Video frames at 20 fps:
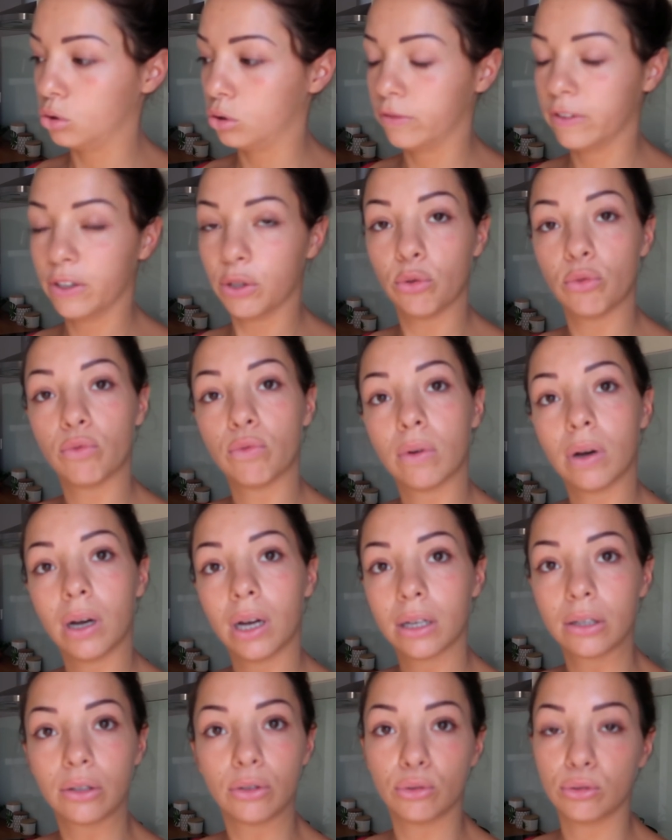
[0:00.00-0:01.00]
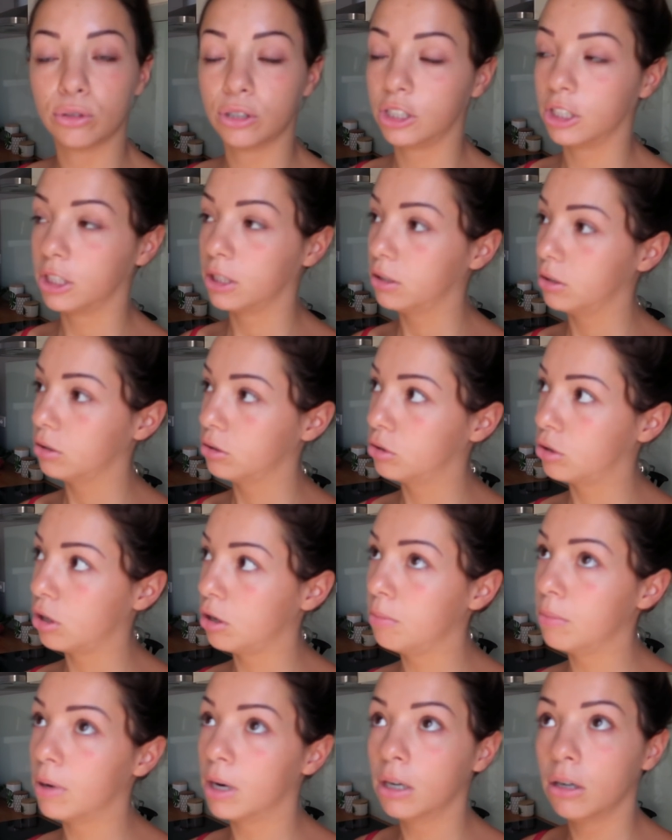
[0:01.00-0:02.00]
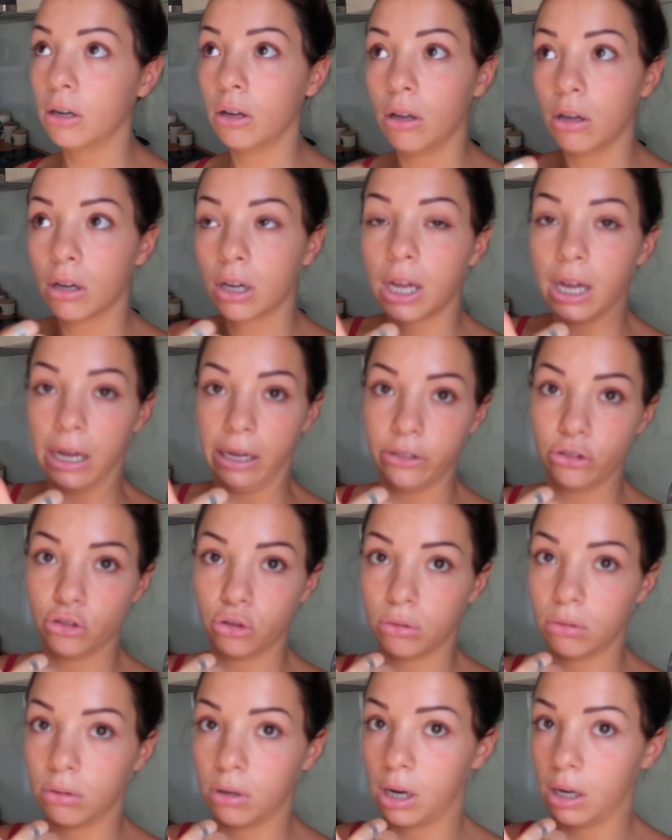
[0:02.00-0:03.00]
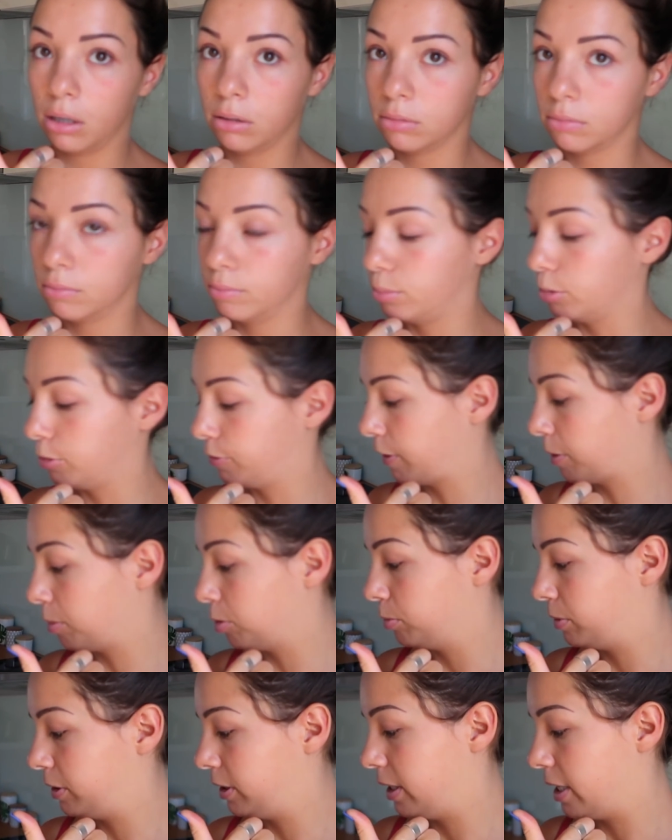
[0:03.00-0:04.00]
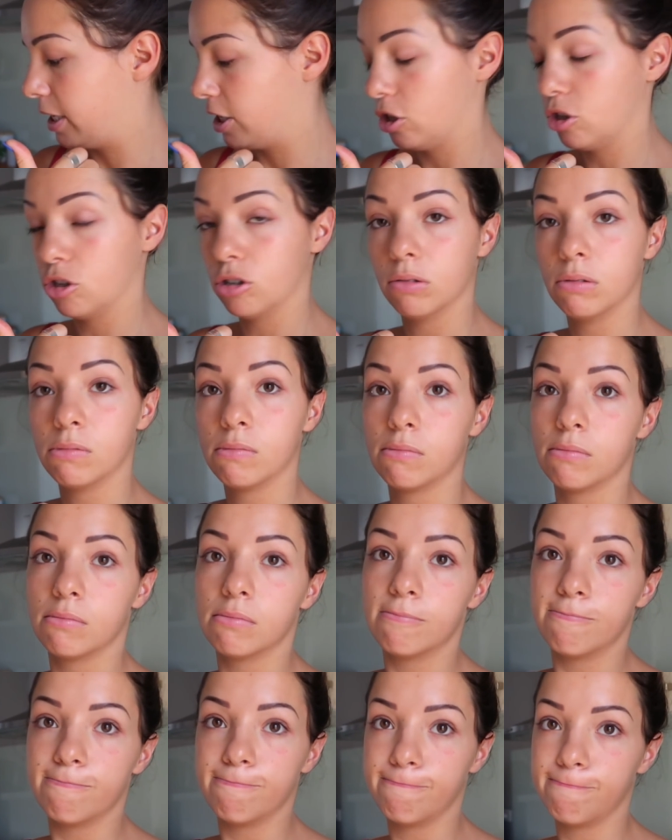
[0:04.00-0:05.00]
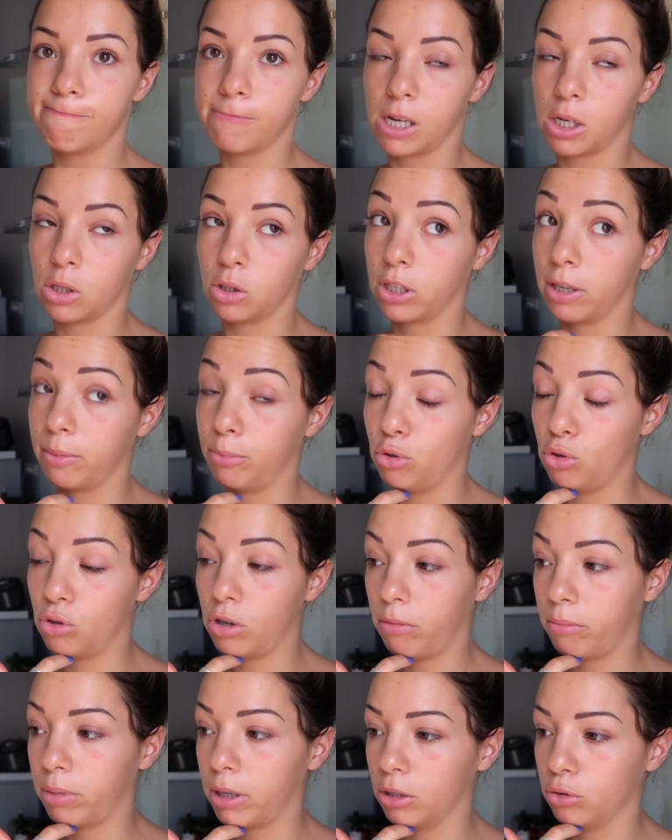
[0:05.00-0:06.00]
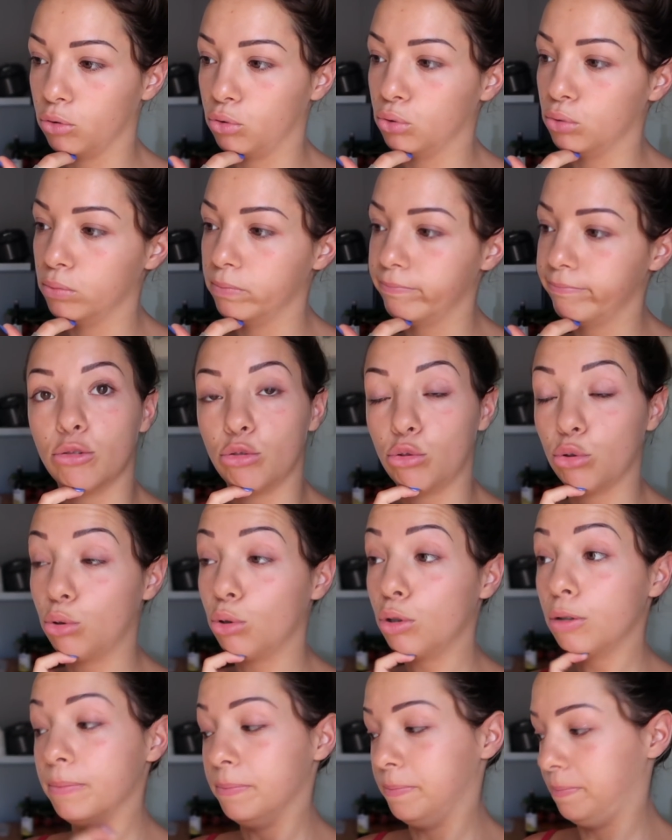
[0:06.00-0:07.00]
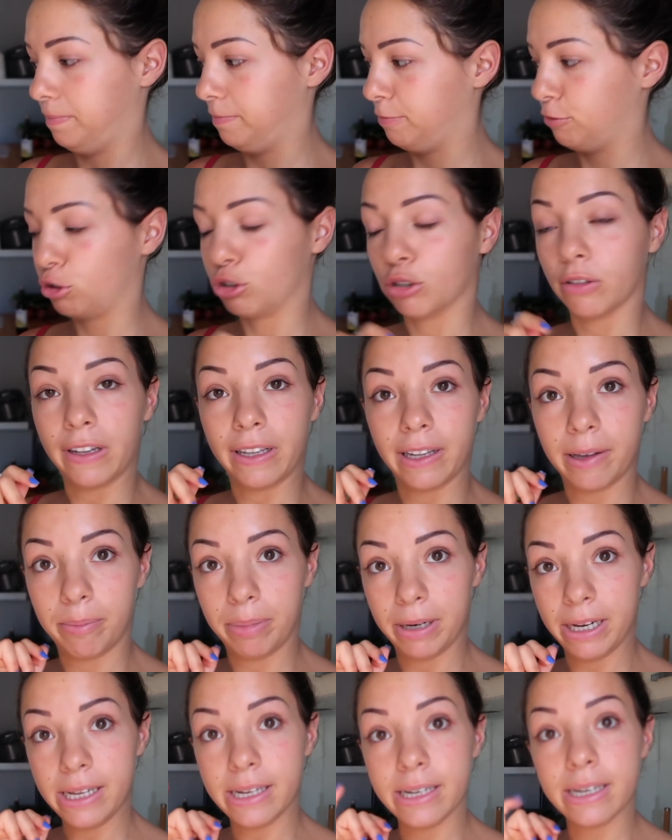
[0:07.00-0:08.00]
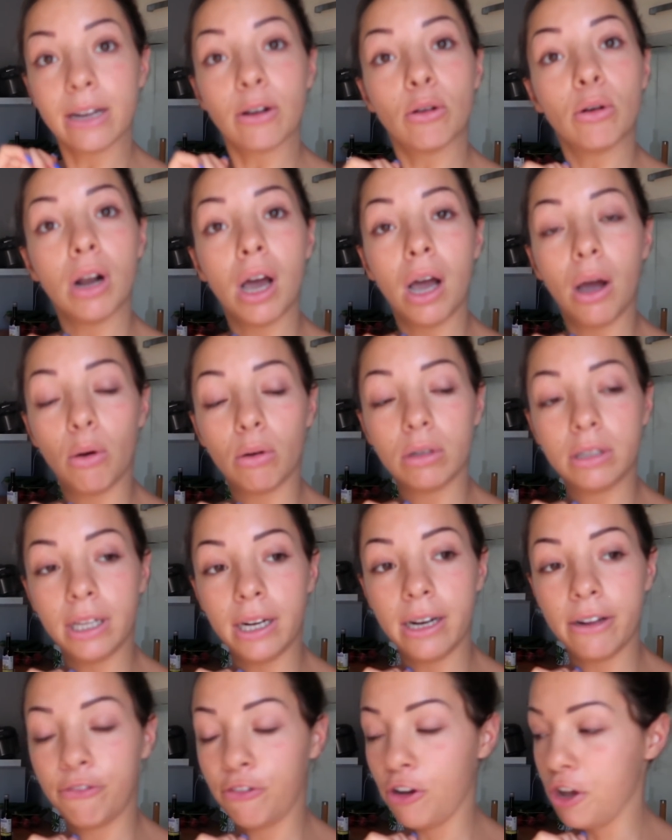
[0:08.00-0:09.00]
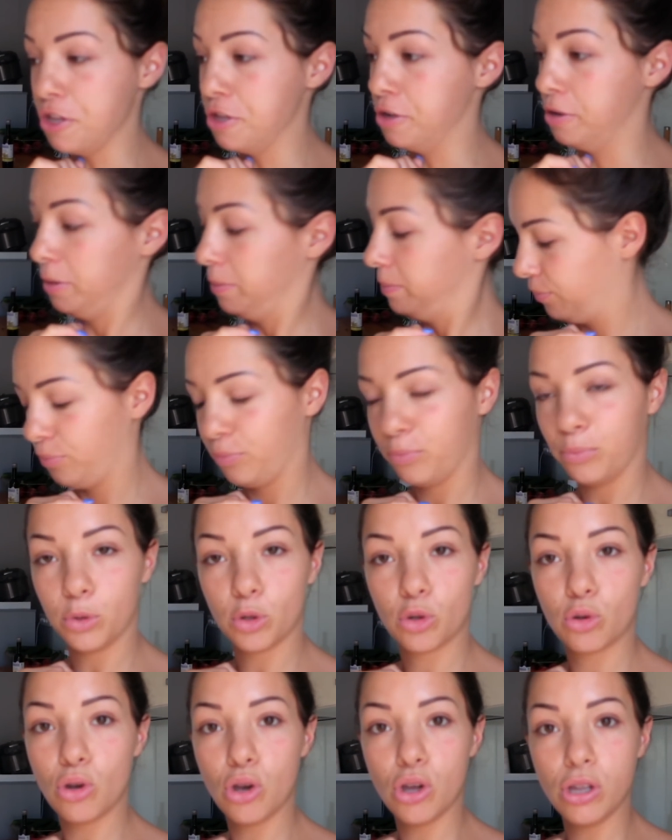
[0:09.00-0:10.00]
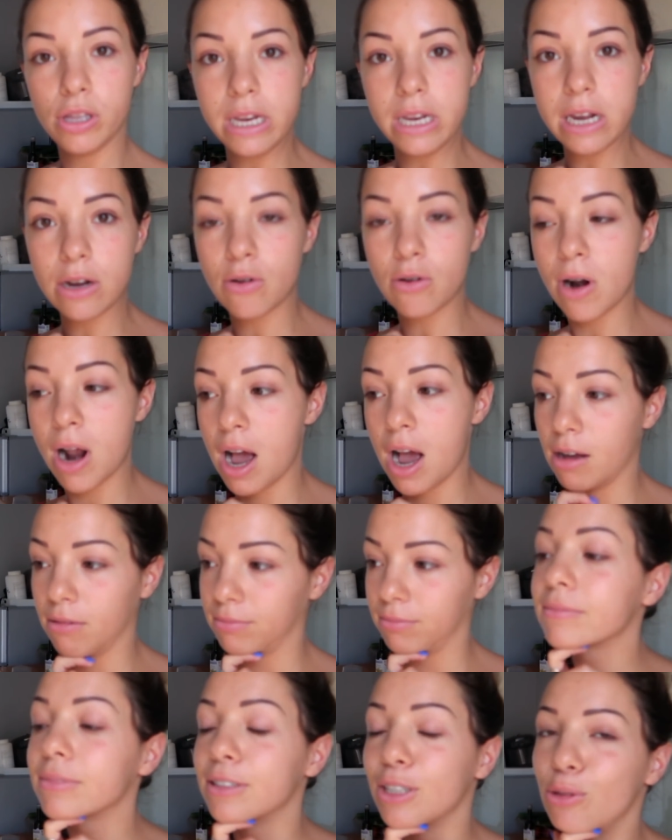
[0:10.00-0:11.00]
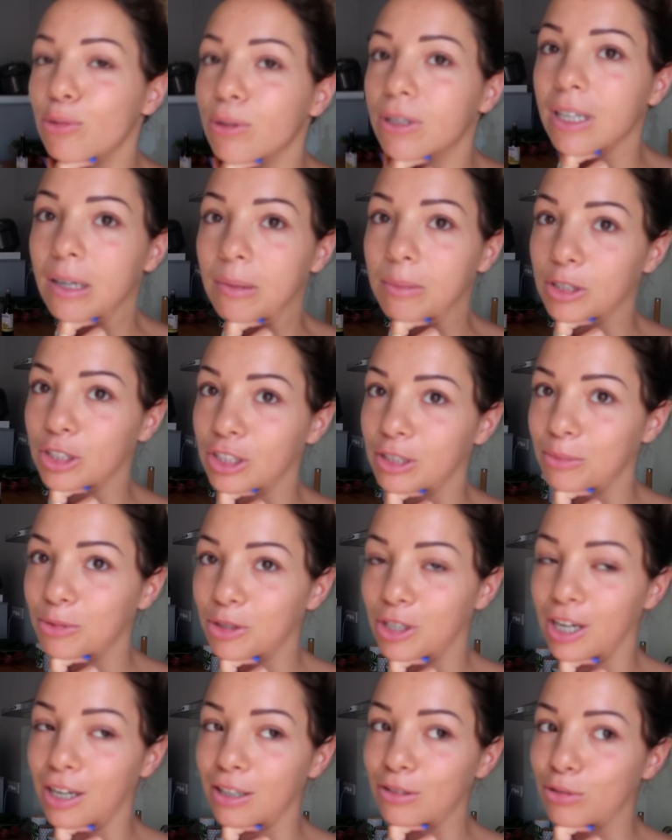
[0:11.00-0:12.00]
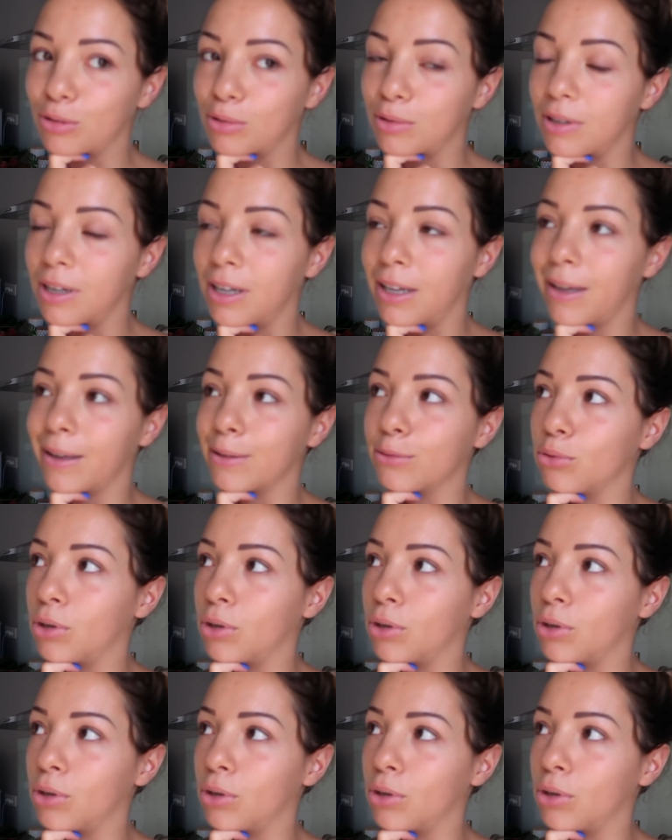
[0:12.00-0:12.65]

Je viens de voir que j'ai seulement un carré de chocolat pour faire mon petit déj. Alors ah, que d'habitude j'en prends deux. Du coup, je viens d'appeler Nicolas au téléphone. Monsieur Nicolas. C'est lui qui a mangé mon carré de chocolat hier